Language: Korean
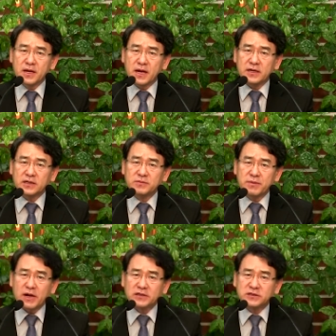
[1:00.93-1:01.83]
하나님의
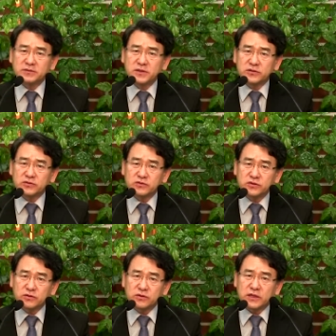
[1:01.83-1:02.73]
말씀에
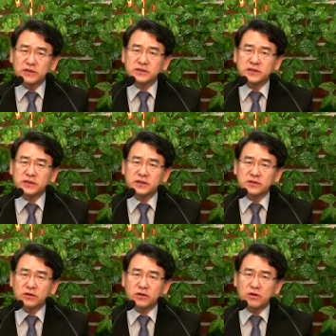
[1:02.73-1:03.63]
순종을 할 때
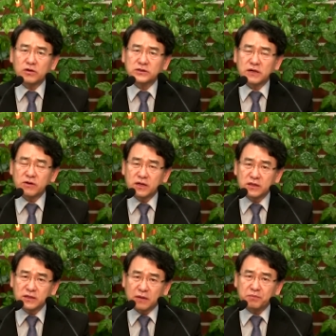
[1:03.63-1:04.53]
더 상황이
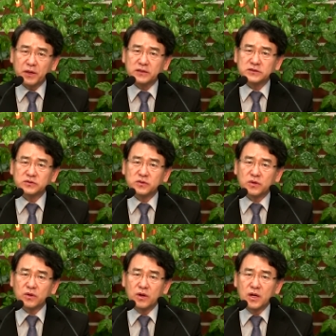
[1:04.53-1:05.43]

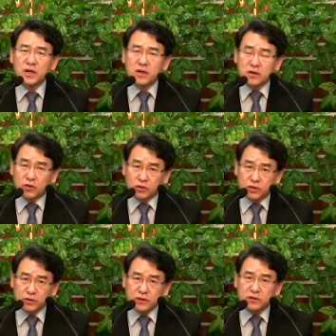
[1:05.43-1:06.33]
나빠지고
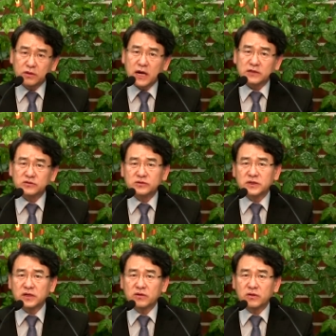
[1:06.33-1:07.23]
고통이 더
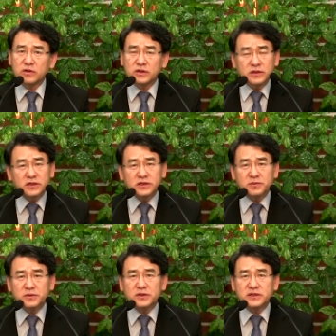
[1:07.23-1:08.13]
가중되고 이렇게
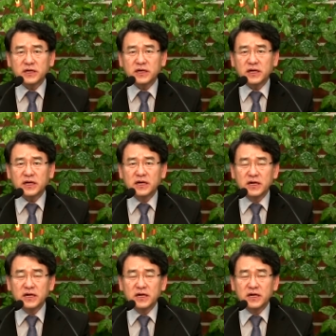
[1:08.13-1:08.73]
힘들 때가